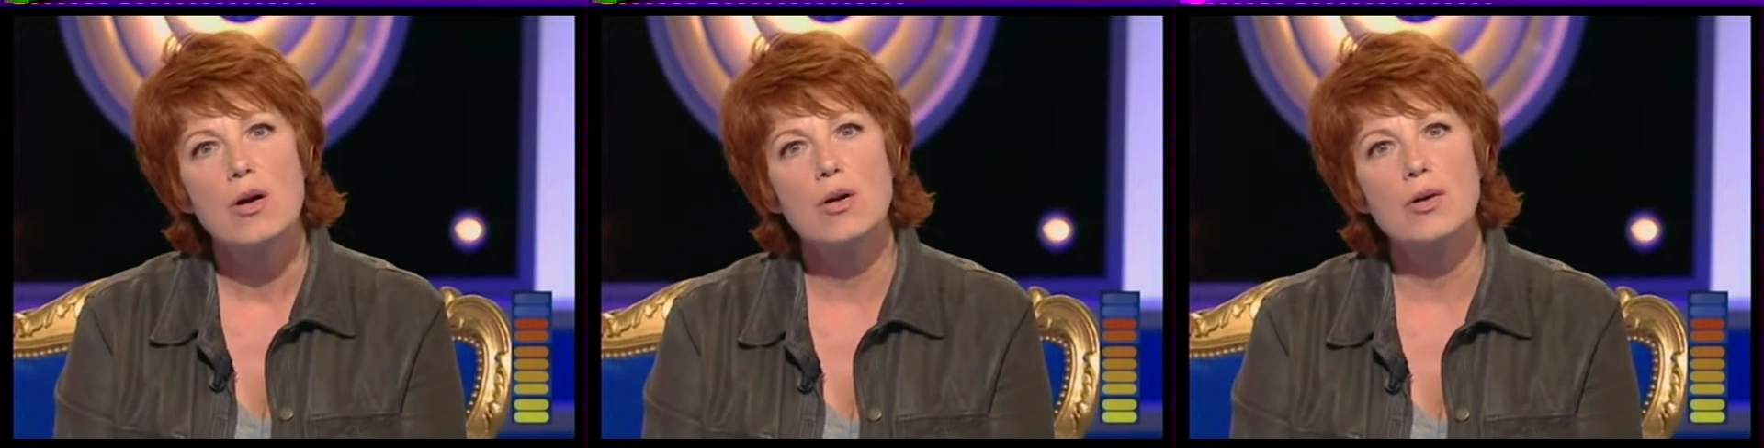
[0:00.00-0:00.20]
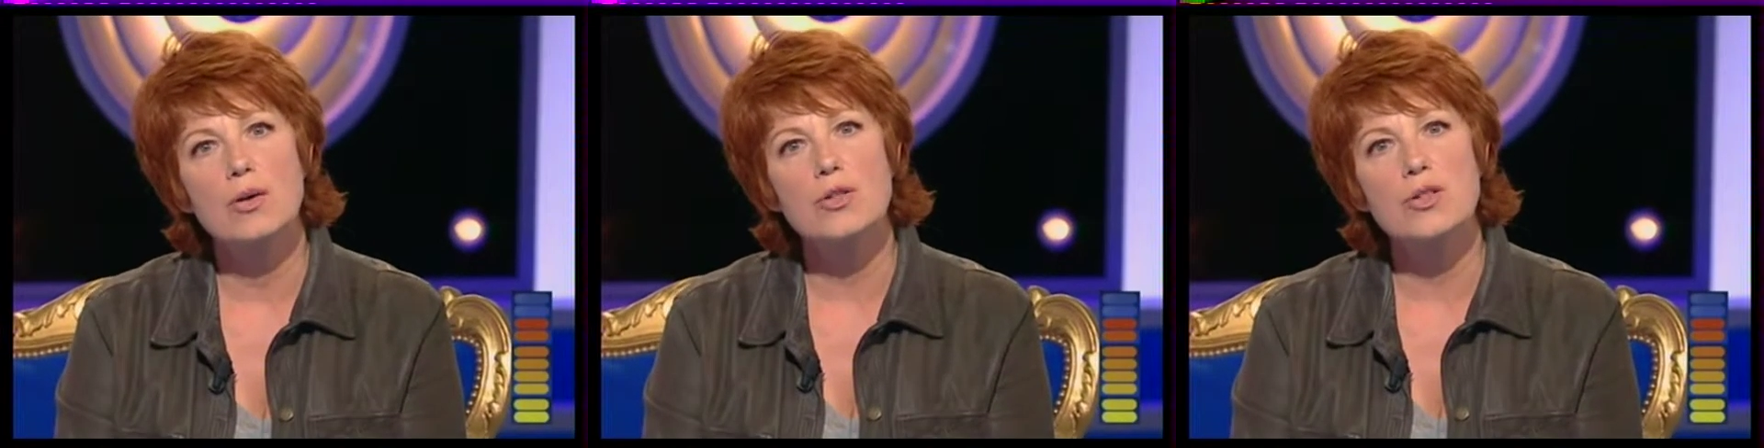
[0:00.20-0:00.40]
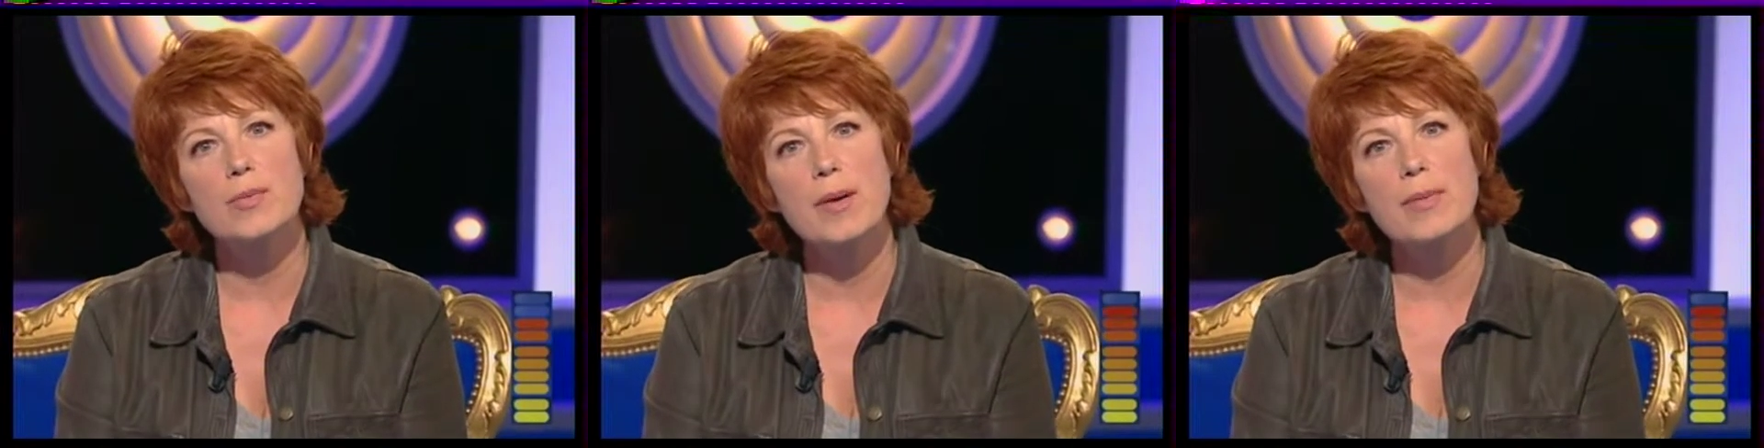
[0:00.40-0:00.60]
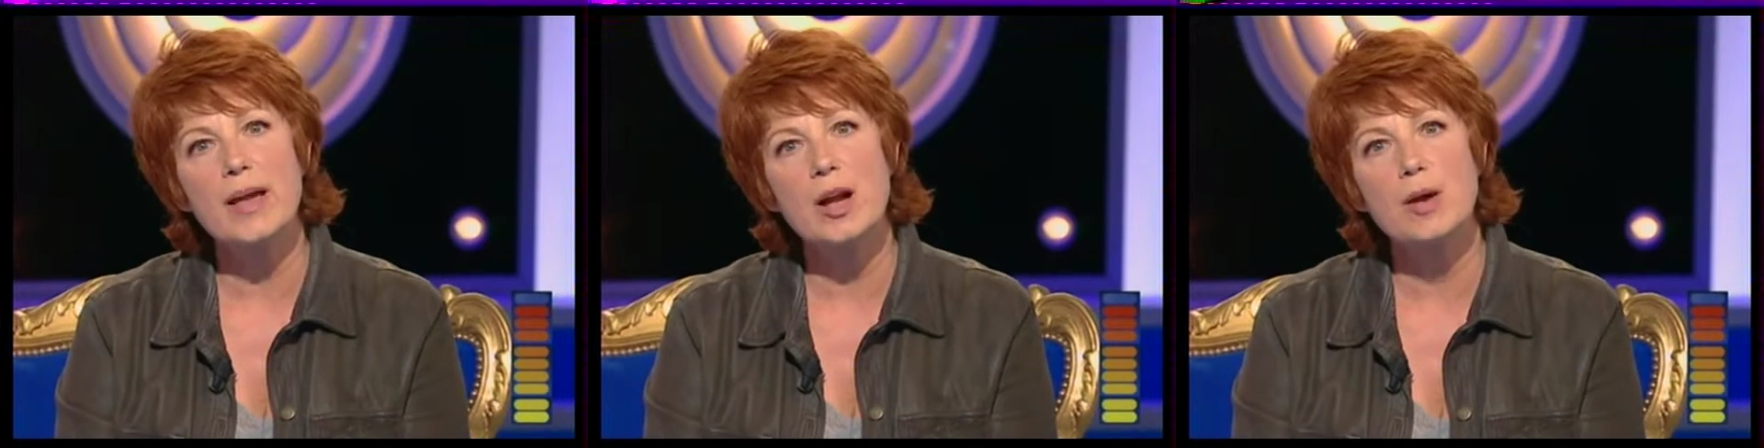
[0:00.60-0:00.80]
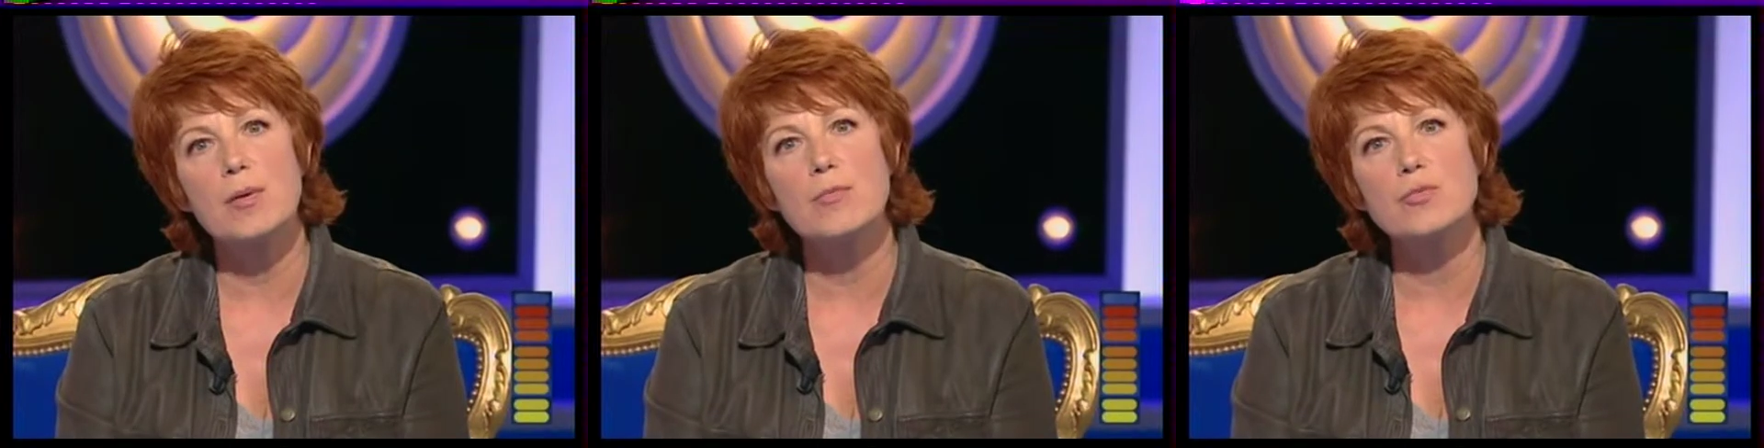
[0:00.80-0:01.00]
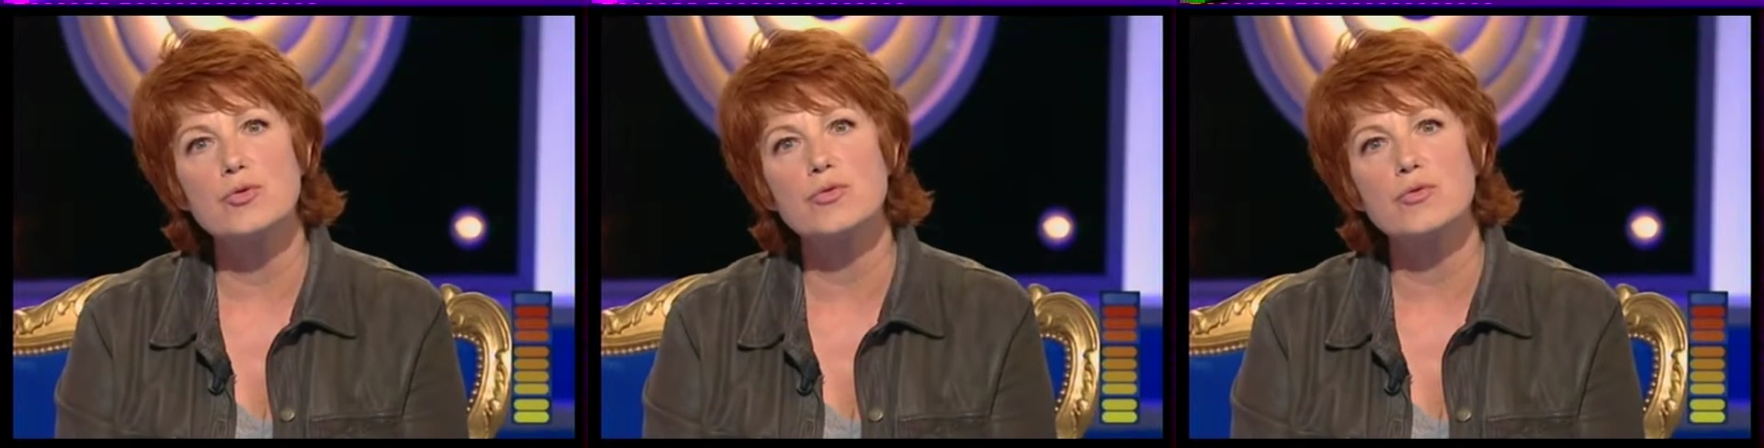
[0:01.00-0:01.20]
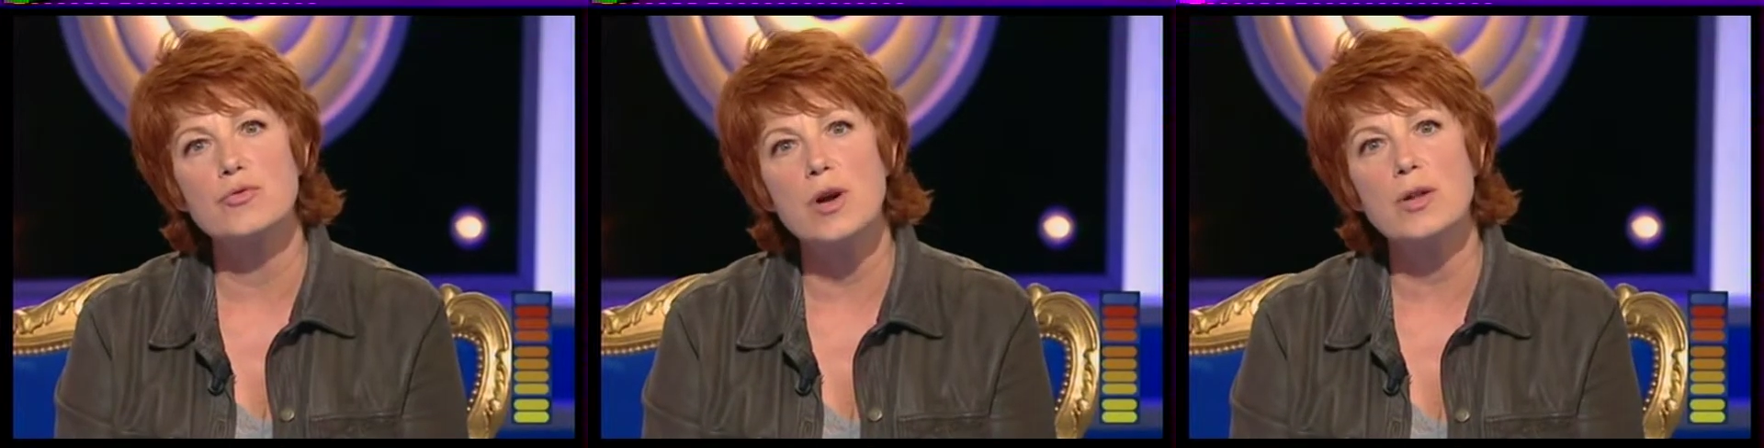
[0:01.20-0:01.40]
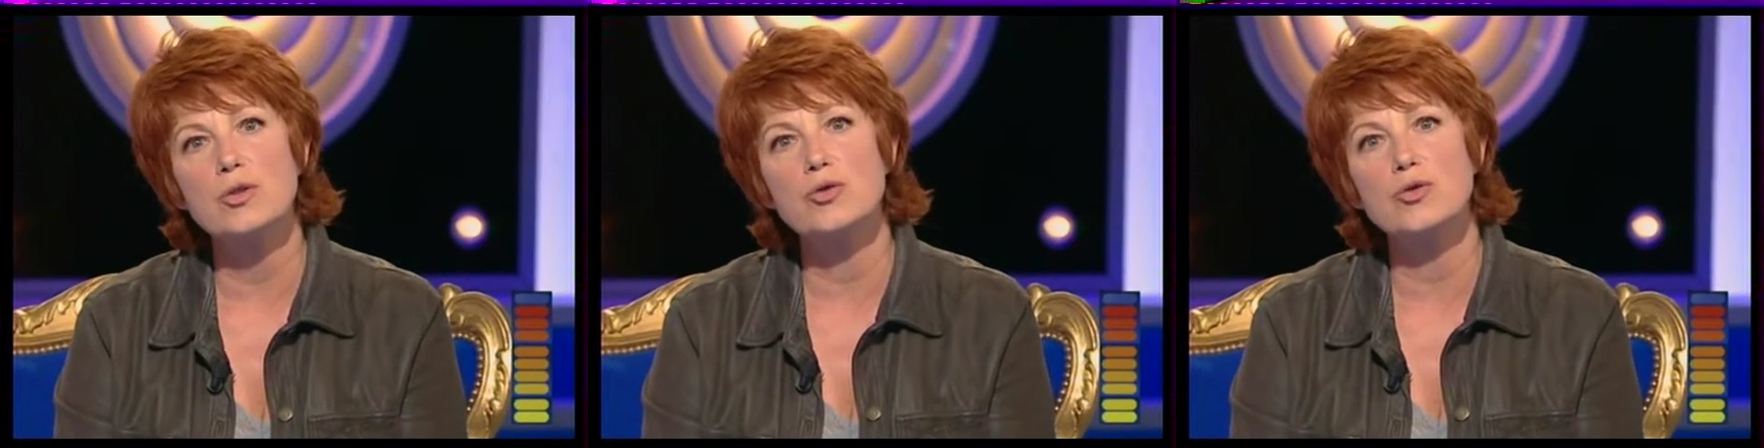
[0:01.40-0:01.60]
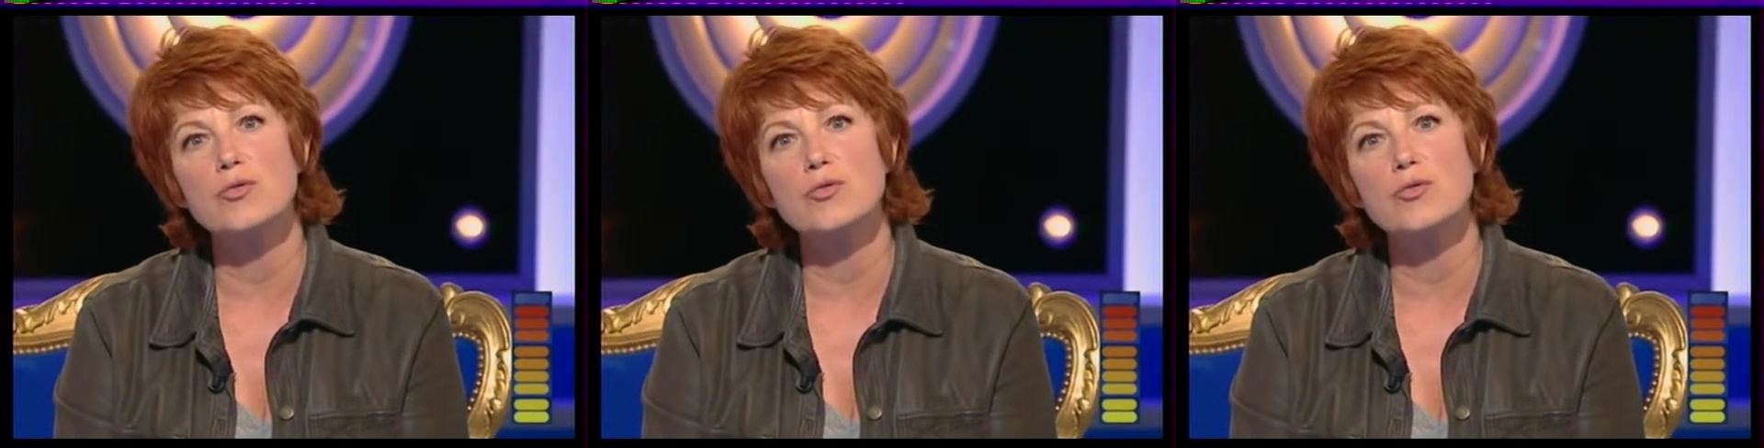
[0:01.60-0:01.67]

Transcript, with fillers: euh, j'aimerais bien quand même que tu vois,